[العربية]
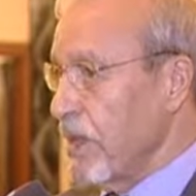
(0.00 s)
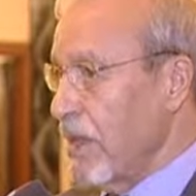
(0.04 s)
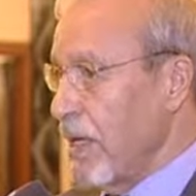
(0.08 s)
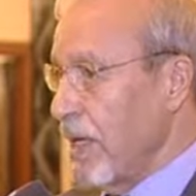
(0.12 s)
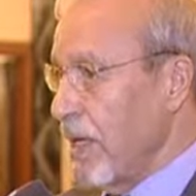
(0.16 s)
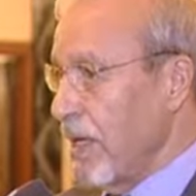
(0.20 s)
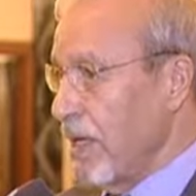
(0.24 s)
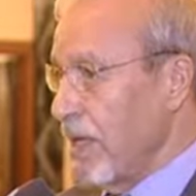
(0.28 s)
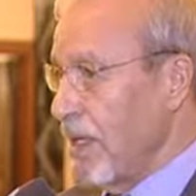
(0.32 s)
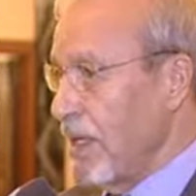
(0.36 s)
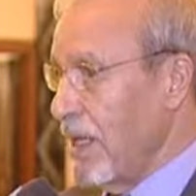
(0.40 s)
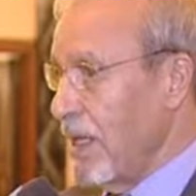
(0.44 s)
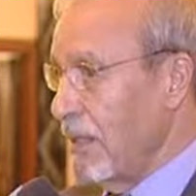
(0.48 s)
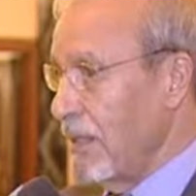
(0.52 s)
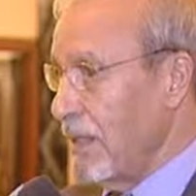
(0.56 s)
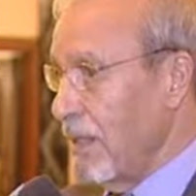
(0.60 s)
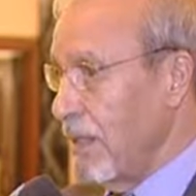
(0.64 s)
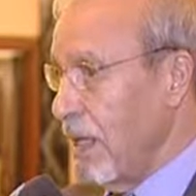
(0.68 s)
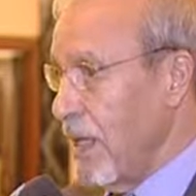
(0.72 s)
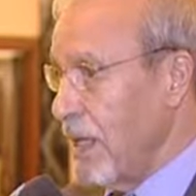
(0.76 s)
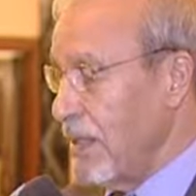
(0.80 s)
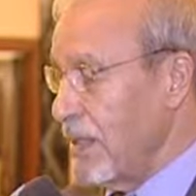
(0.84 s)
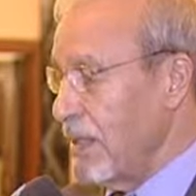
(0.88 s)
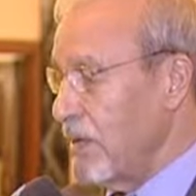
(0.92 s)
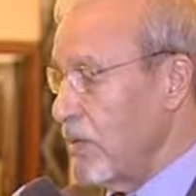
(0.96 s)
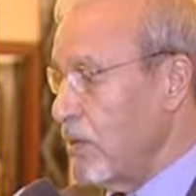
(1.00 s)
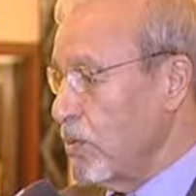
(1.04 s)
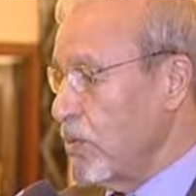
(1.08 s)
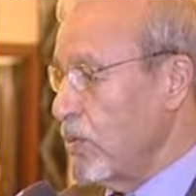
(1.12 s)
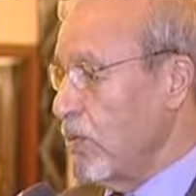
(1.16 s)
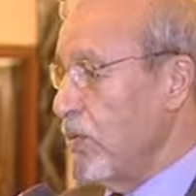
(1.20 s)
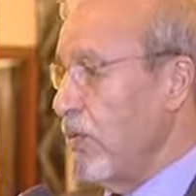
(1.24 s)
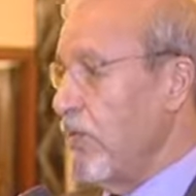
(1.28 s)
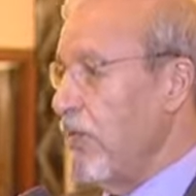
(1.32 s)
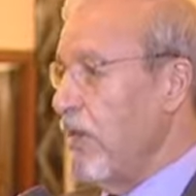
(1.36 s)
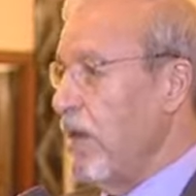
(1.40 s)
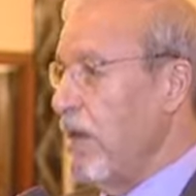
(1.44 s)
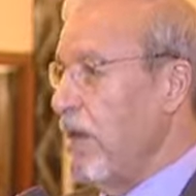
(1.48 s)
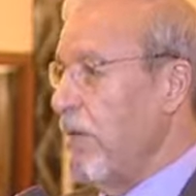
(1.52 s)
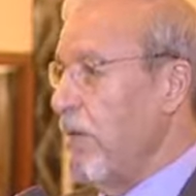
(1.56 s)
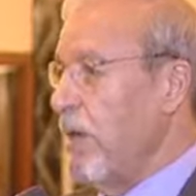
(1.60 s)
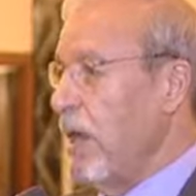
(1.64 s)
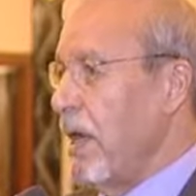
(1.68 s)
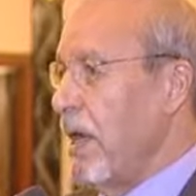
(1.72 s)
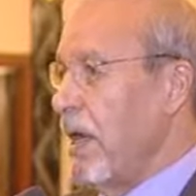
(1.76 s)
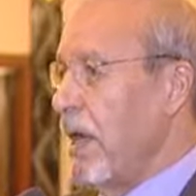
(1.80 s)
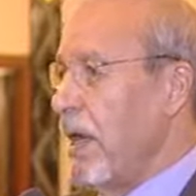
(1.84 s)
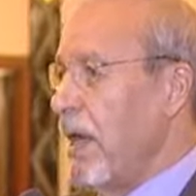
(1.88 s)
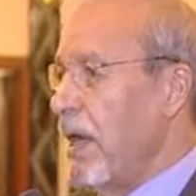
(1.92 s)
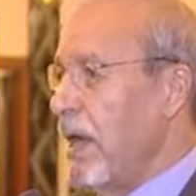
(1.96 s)
يعني انت لازم تكون في
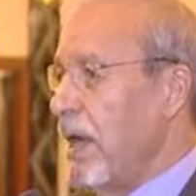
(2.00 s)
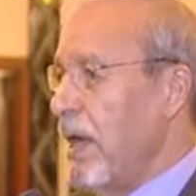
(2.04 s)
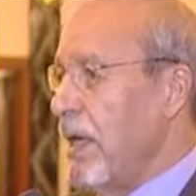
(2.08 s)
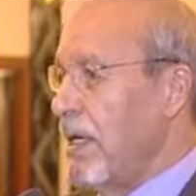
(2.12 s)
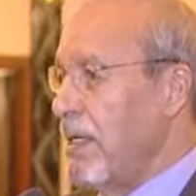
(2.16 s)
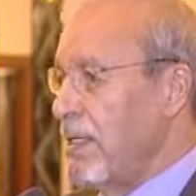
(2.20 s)
البيئه